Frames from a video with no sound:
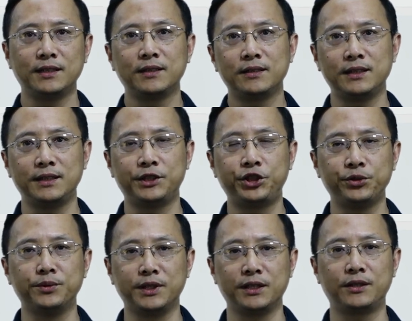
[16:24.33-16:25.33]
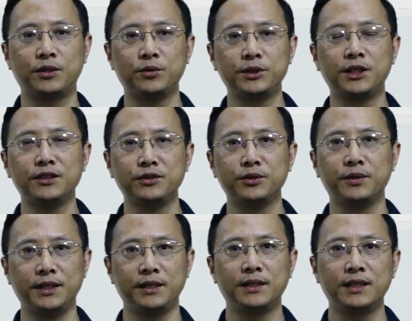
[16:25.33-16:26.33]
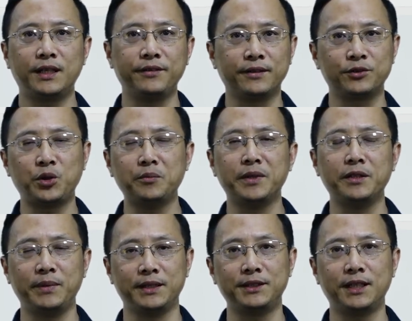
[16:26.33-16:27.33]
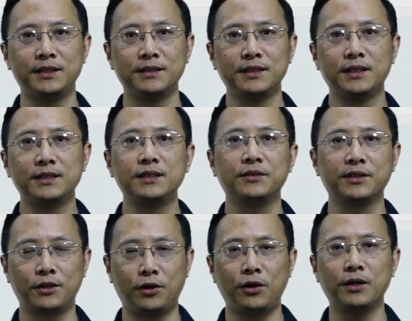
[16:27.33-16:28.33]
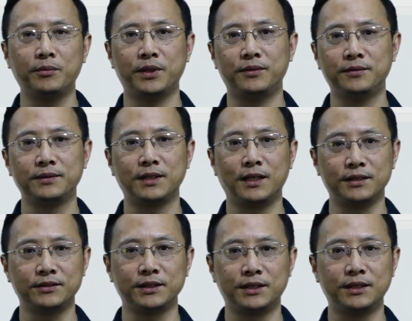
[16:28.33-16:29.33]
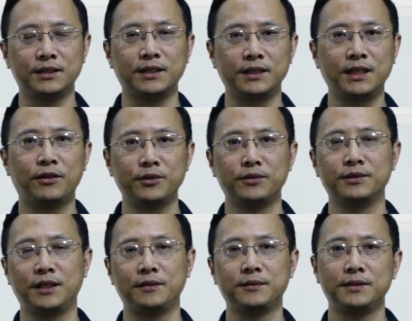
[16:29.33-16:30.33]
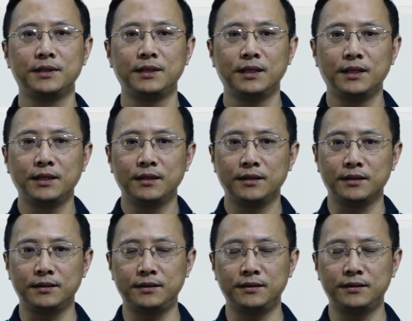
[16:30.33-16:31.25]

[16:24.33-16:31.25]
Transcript: 这些事物呢，都称之为它有个专门的名称叫做 callable，啊就是可调用的。